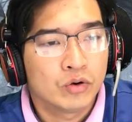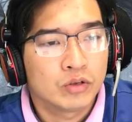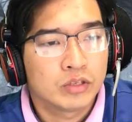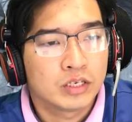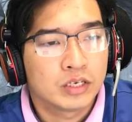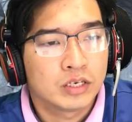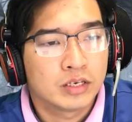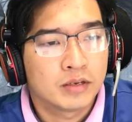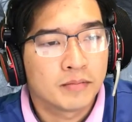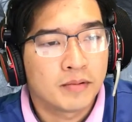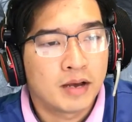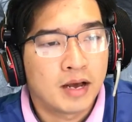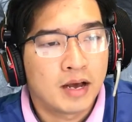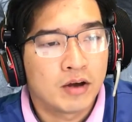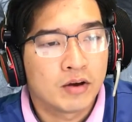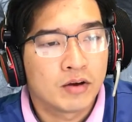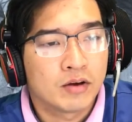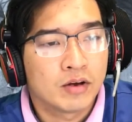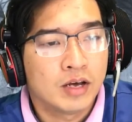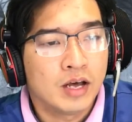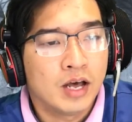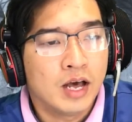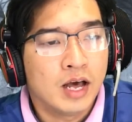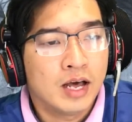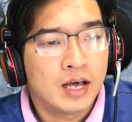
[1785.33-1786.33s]
dù Bảo
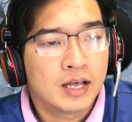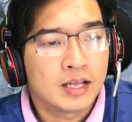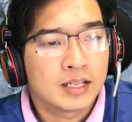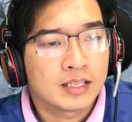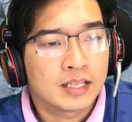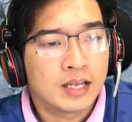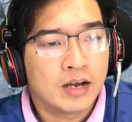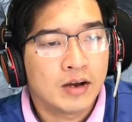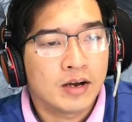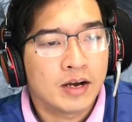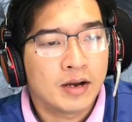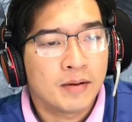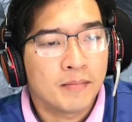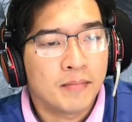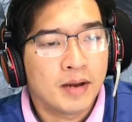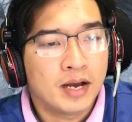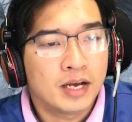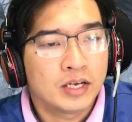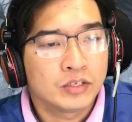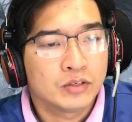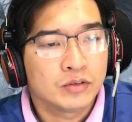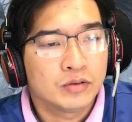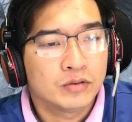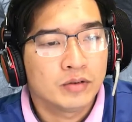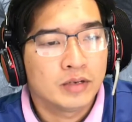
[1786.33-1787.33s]
với bà chẳng có mối
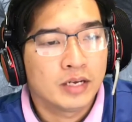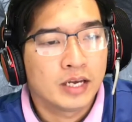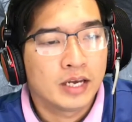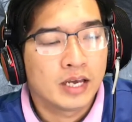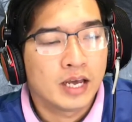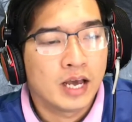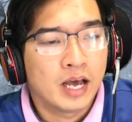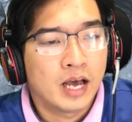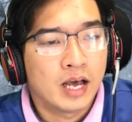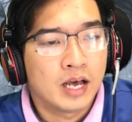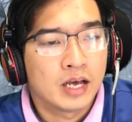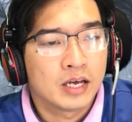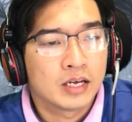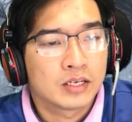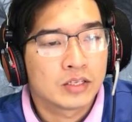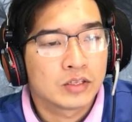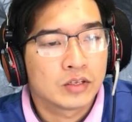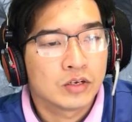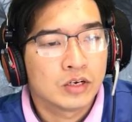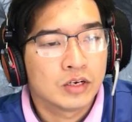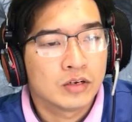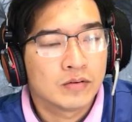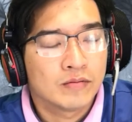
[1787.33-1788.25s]
liên hệ thân sơ.